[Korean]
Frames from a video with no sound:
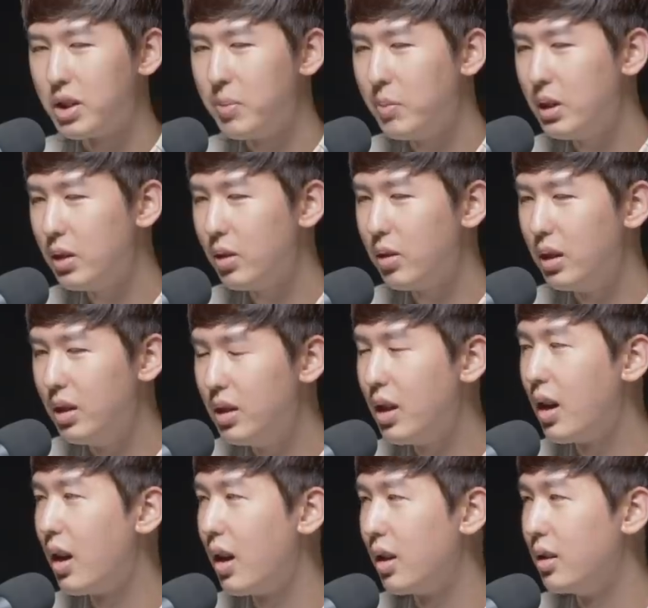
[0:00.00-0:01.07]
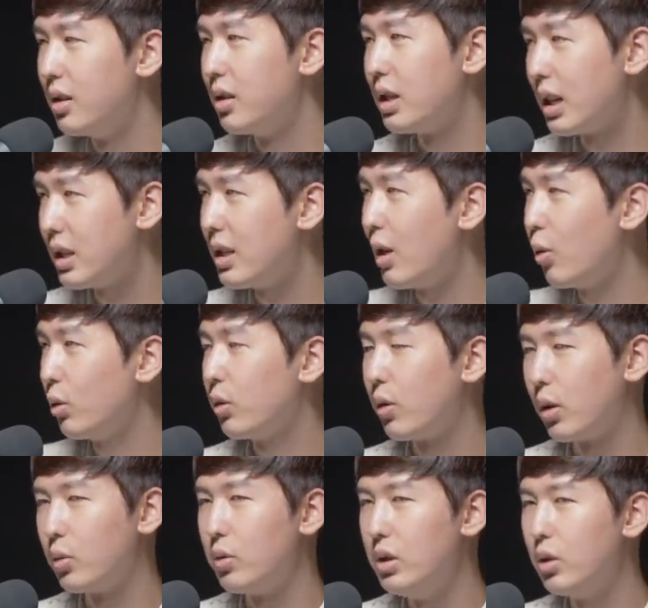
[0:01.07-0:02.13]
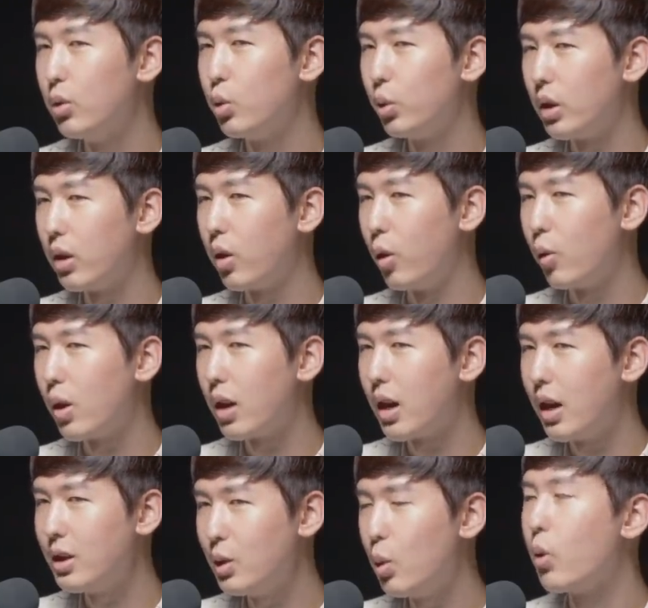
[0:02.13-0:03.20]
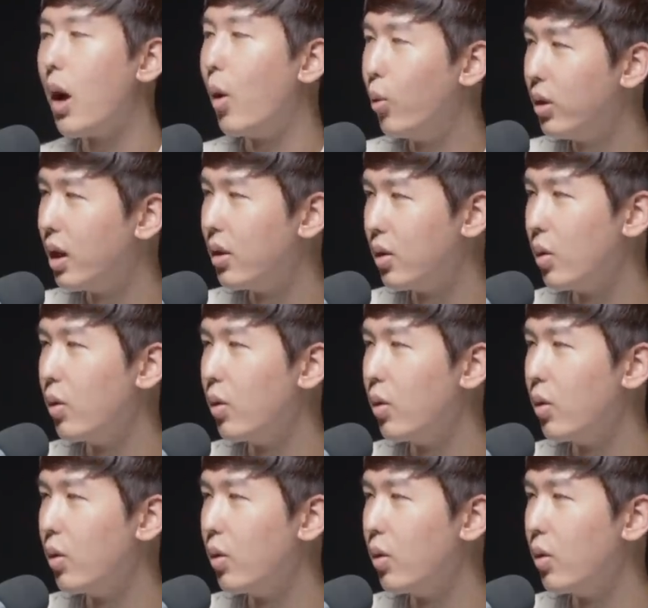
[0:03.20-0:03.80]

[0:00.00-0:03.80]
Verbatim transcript: 신빙성 있느냐를 차치하고서라도 이런 조사 결과까지도 나온다는